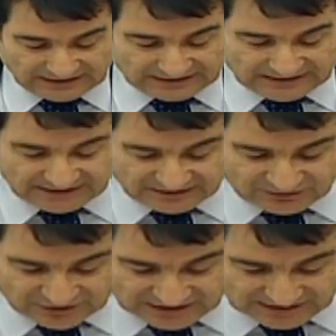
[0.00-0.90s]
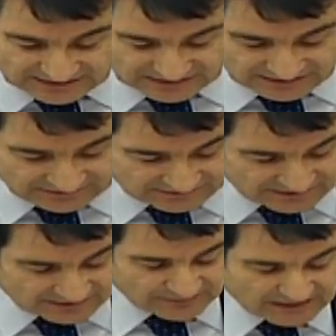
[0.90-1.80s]
diğer iş yerlerinde
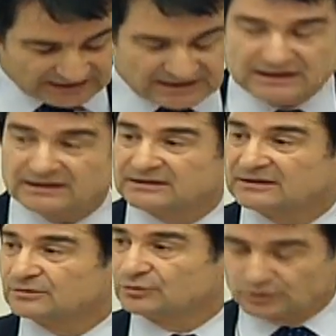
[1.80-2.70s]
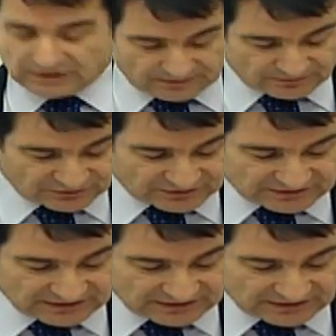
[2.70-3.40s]
ise iki katı uygulanmıştır.